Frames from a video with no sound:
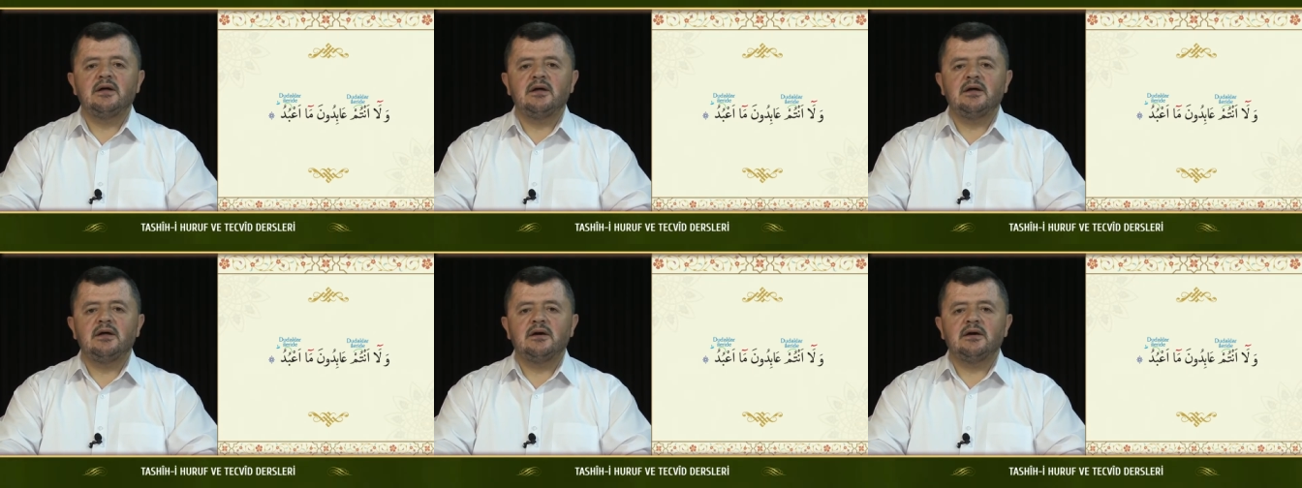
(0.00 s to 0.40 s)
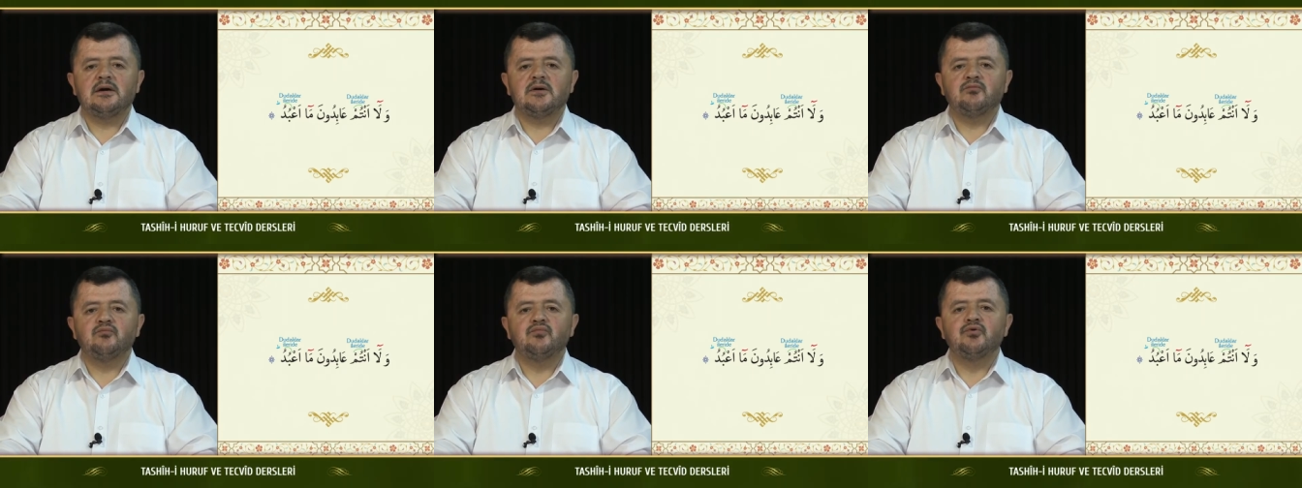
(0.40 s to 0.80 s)

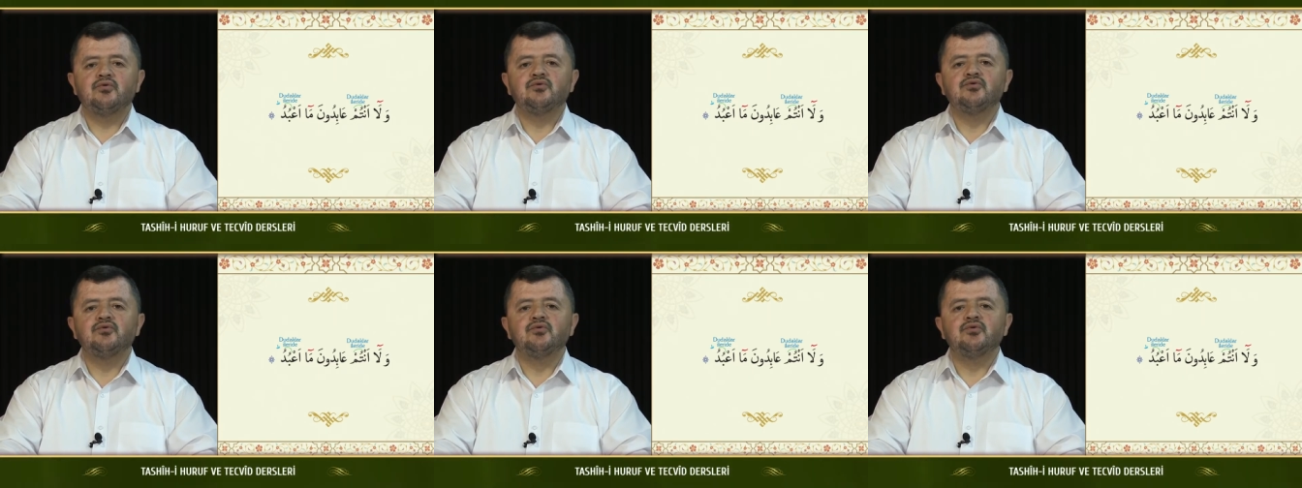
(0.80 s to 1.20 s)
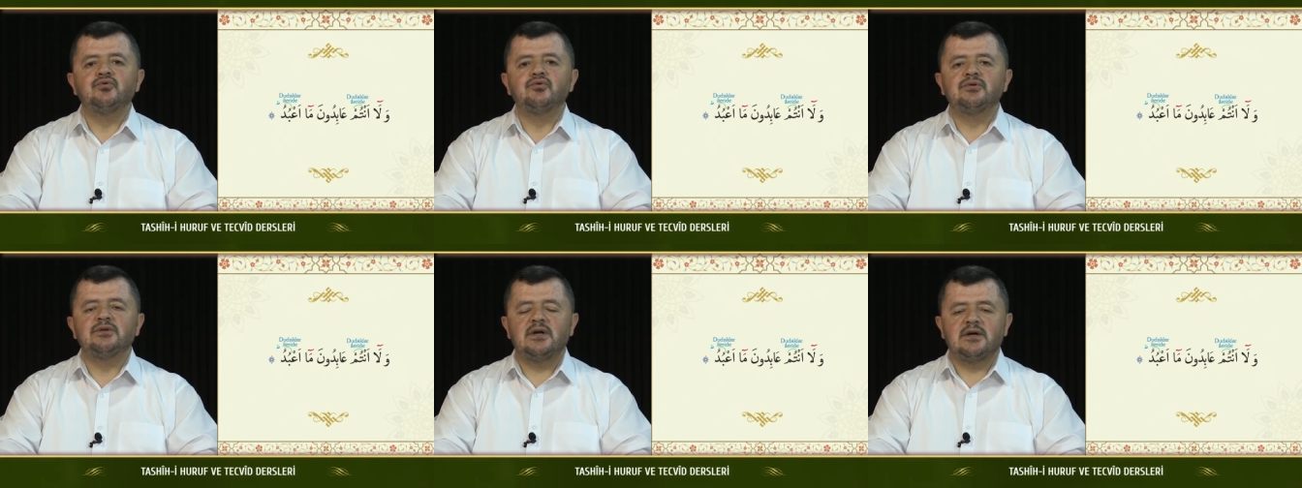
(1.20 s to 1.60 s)
E'bud
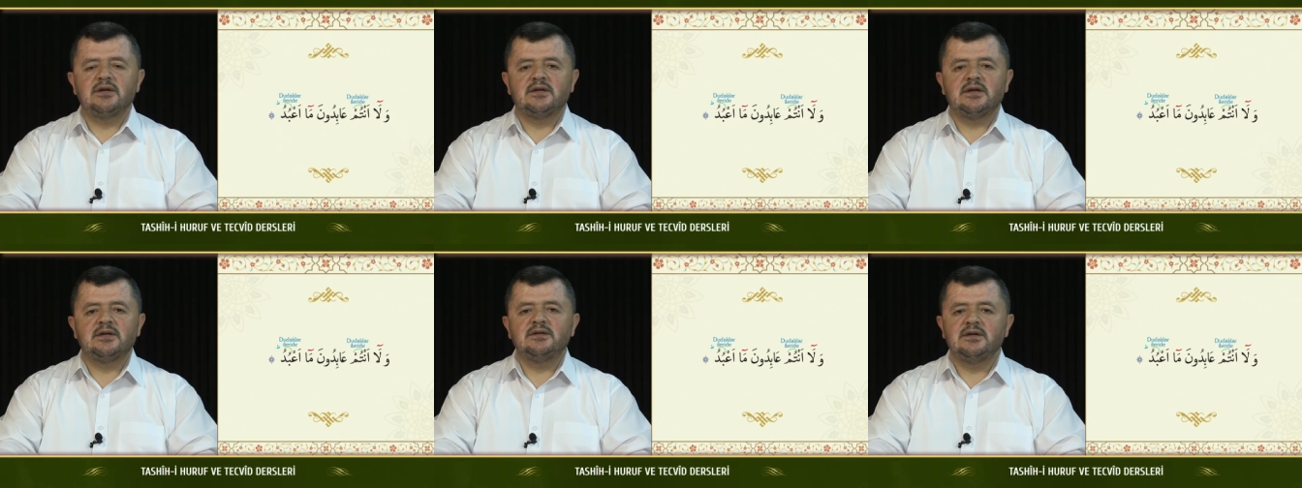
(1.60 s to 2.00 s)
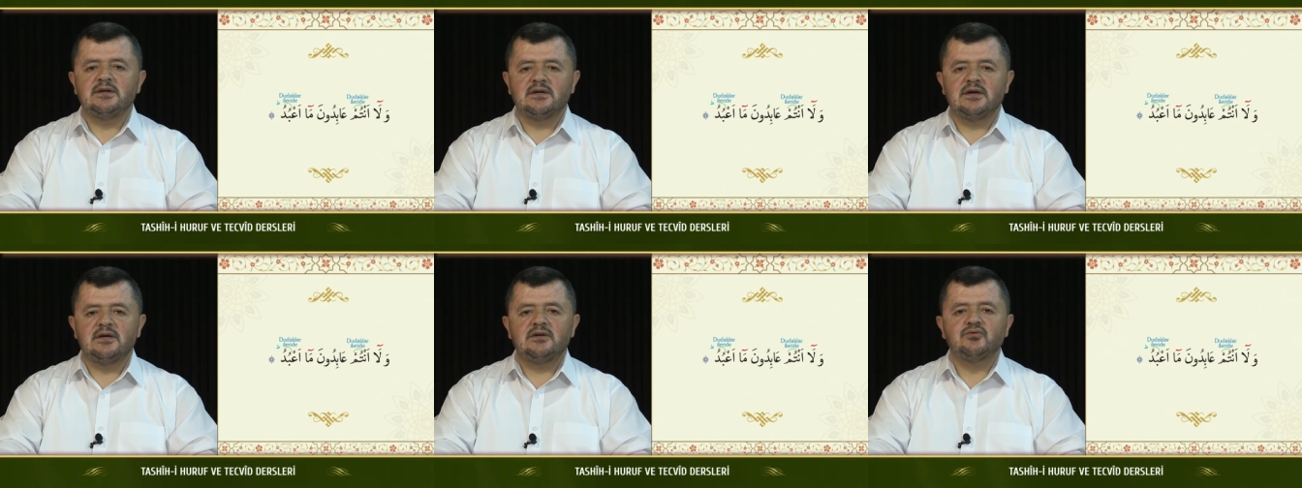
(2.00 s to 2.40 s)
derken
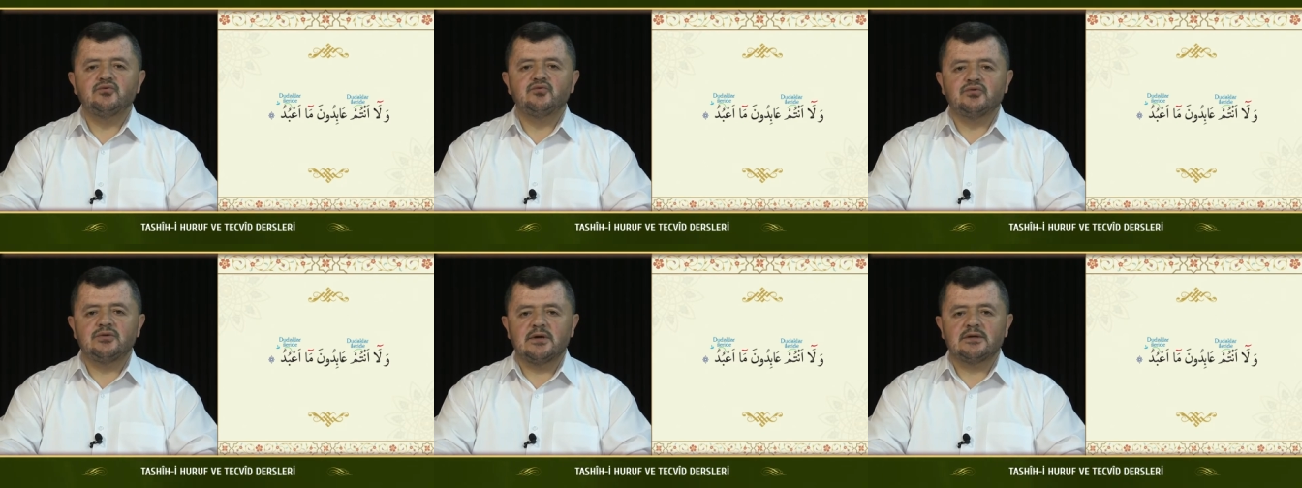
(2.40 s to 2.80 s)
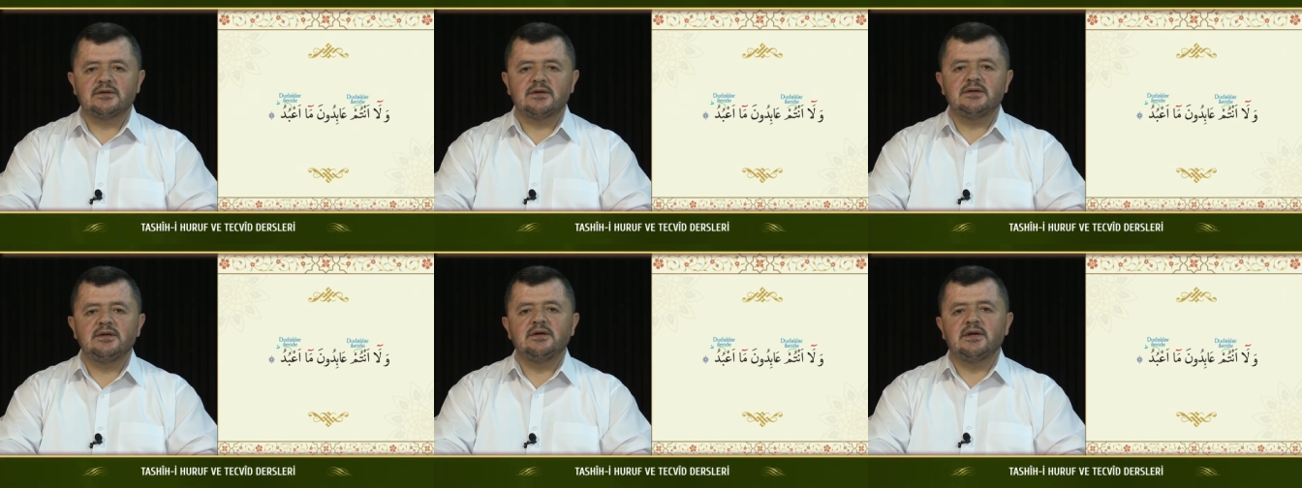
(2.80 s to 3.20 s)
yine
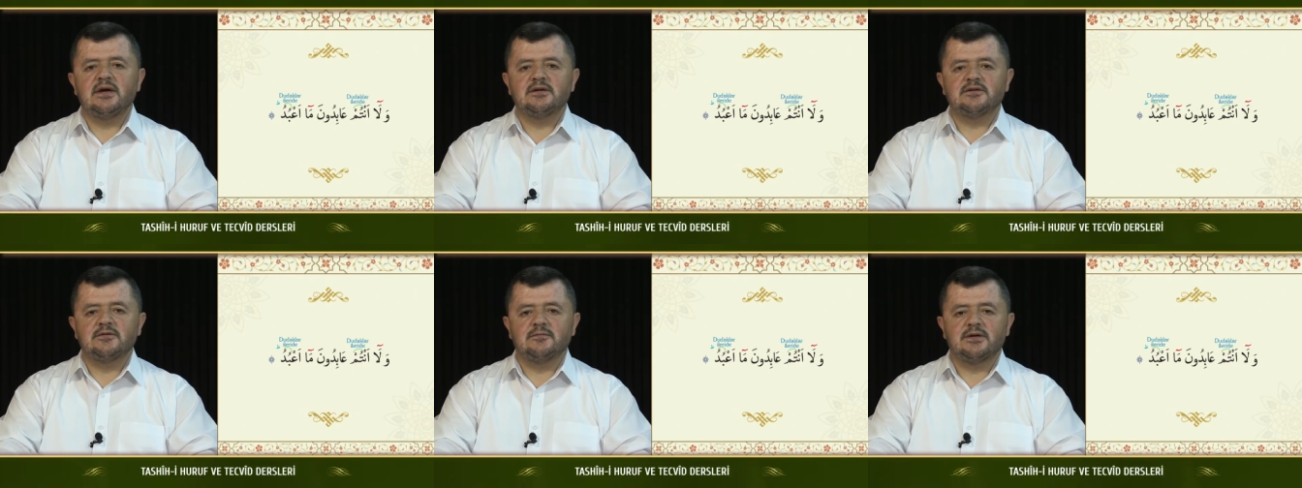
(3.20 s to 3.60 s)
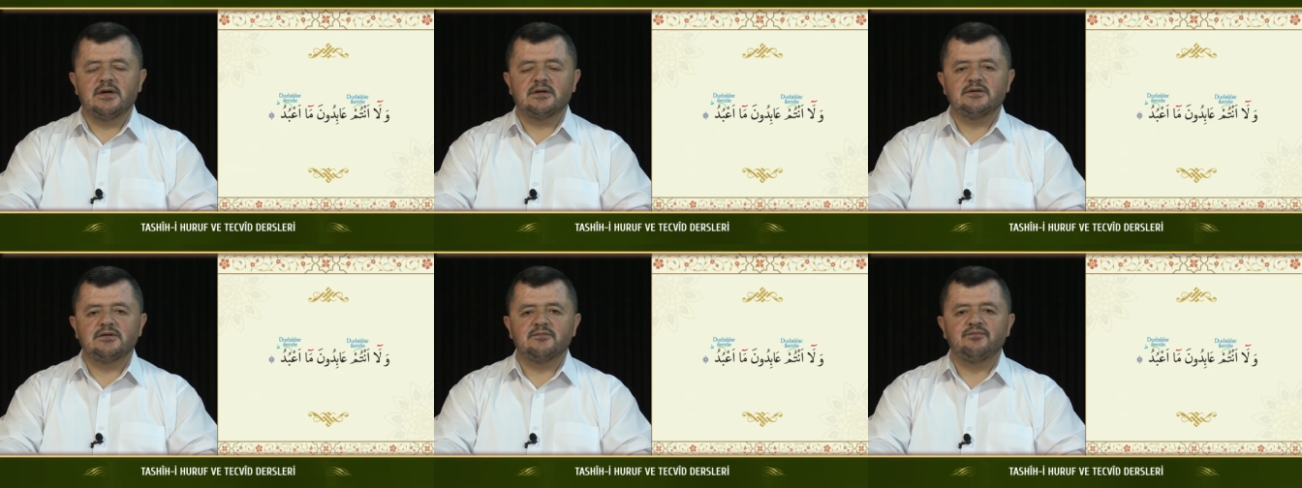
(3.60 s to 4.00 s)
dudakları ileride
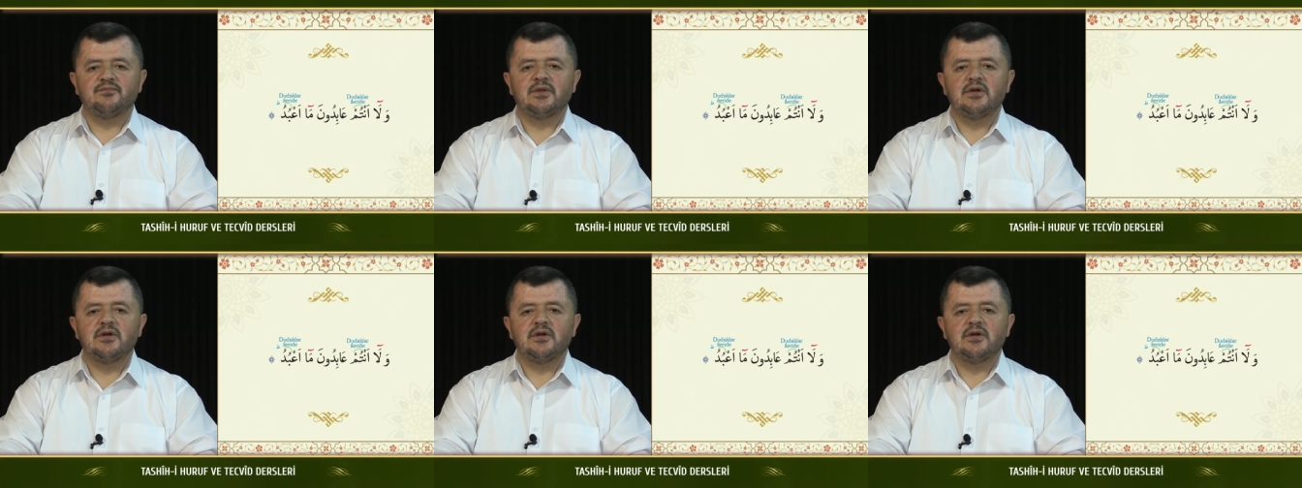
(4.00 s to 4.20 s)
bıraktım.